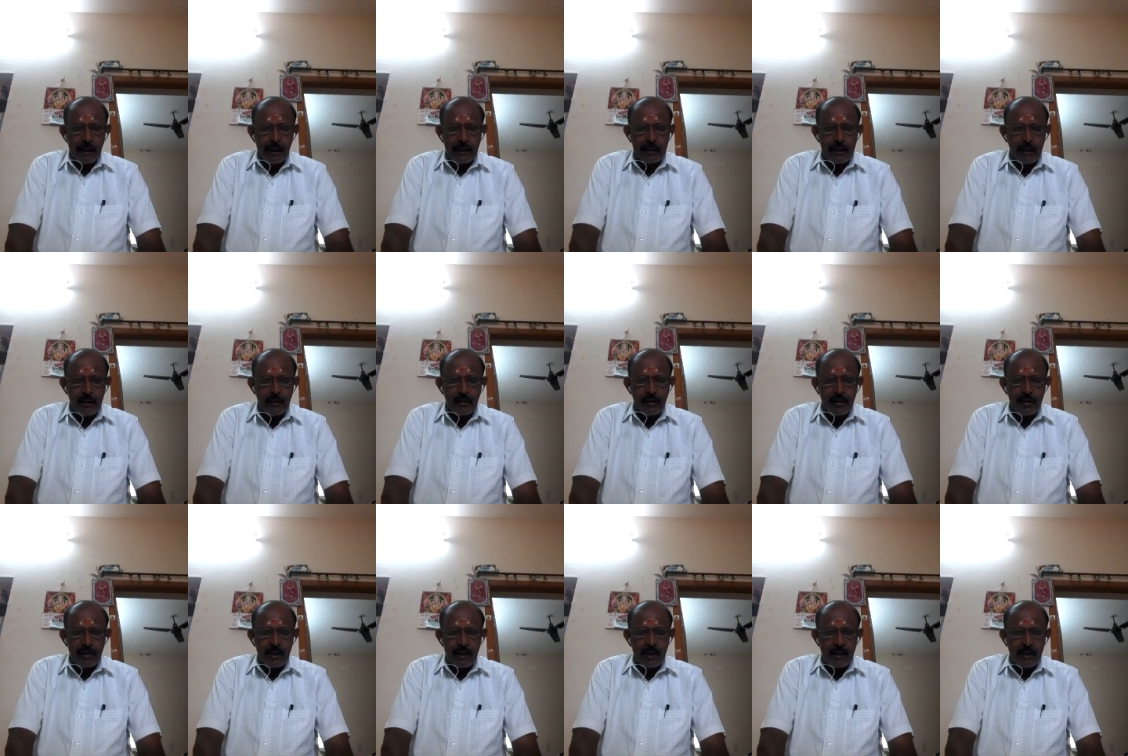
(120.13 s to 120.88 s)
அதாவது
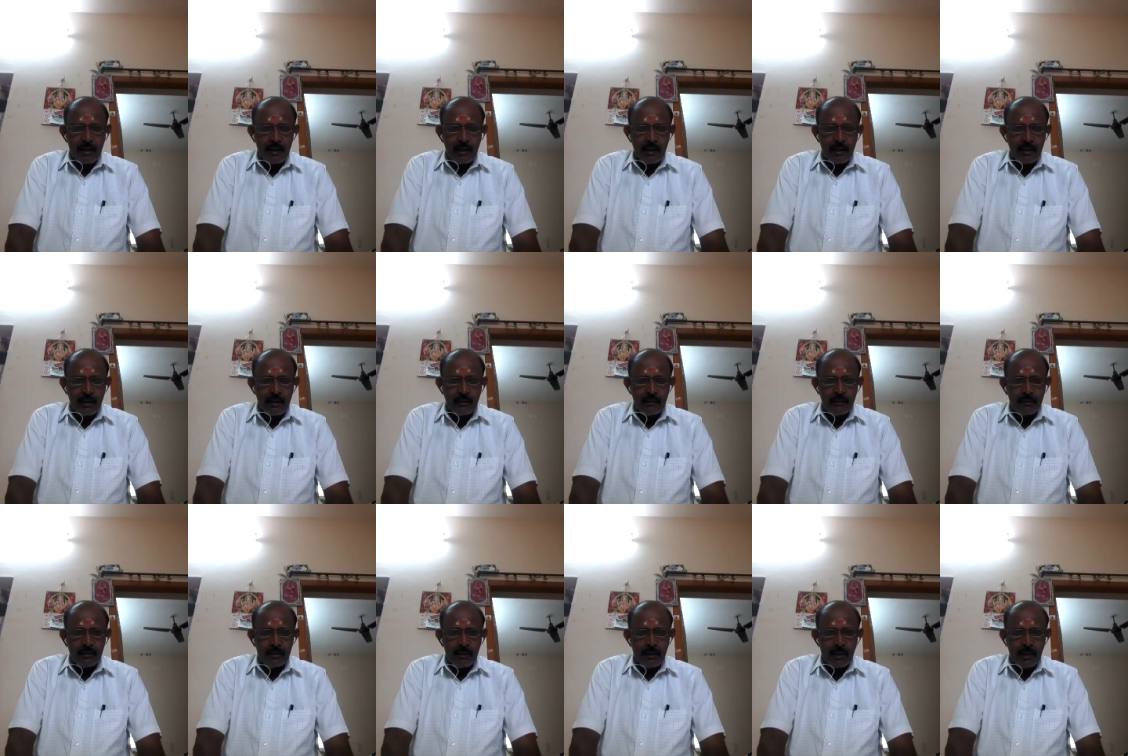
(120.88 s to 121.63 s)
வந்து
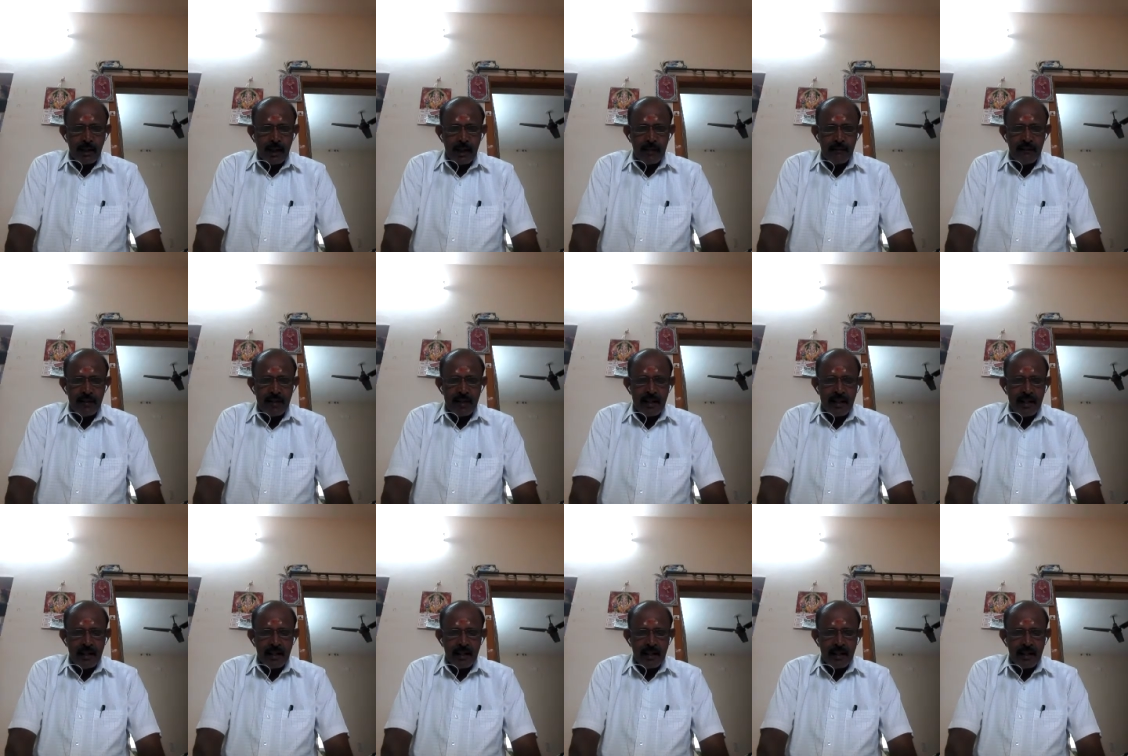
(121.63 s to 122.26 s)
கல்வி